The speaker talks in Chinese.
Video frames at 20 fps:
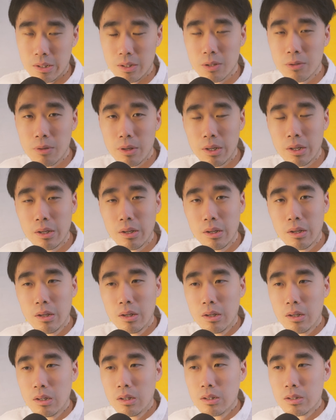因为
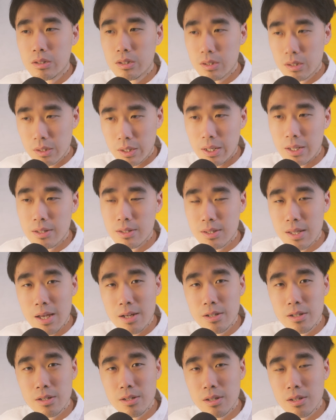四 K
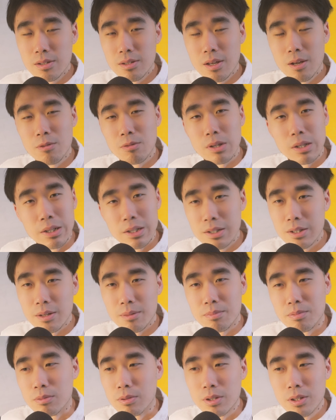三十帧，在我理解
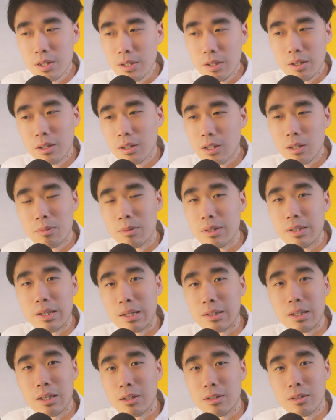不是一个特别
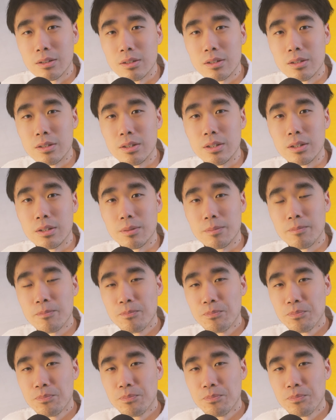难达到的事情，